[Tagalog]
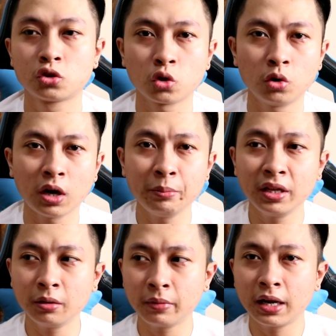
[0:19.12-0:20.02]
So,
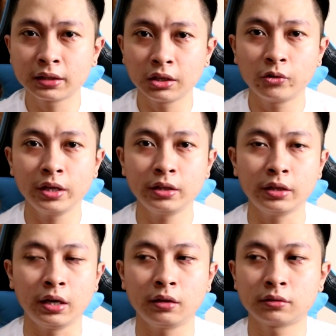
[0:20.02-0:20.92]
aminin man natin o
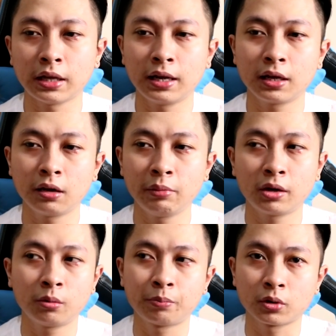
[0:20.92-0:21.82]
hindi, talagang
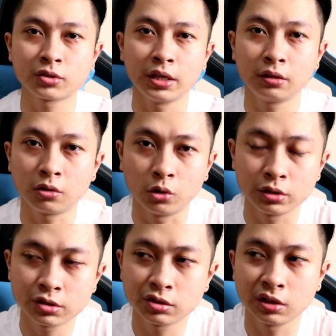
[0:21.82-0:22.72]
merong pros and
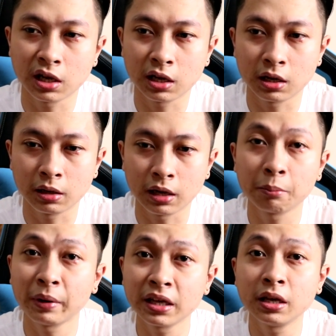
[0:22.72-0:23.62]
cons na
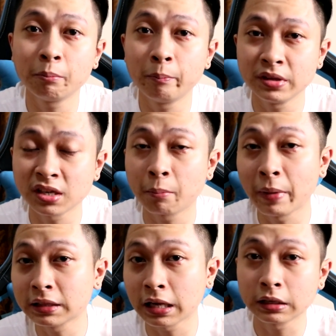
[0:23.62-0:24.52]
ang pagiging isang
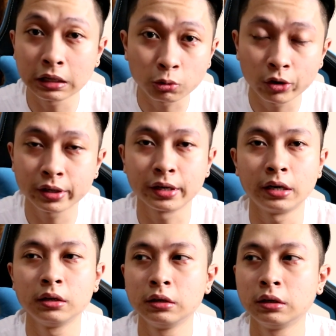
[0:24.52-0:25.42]
batang
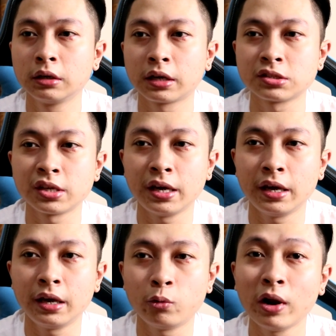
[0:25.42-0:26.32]
networker
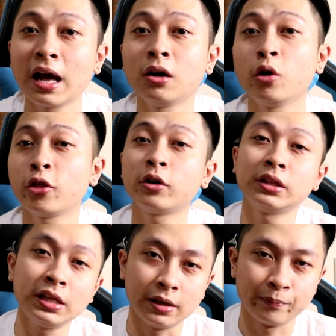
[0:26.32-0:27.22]
kasi wala kang
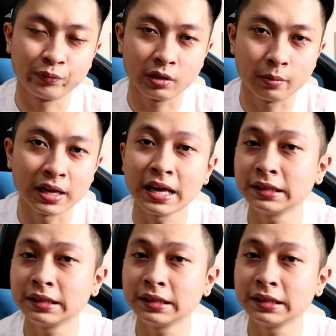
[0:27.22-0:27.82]
authority ba? Diba?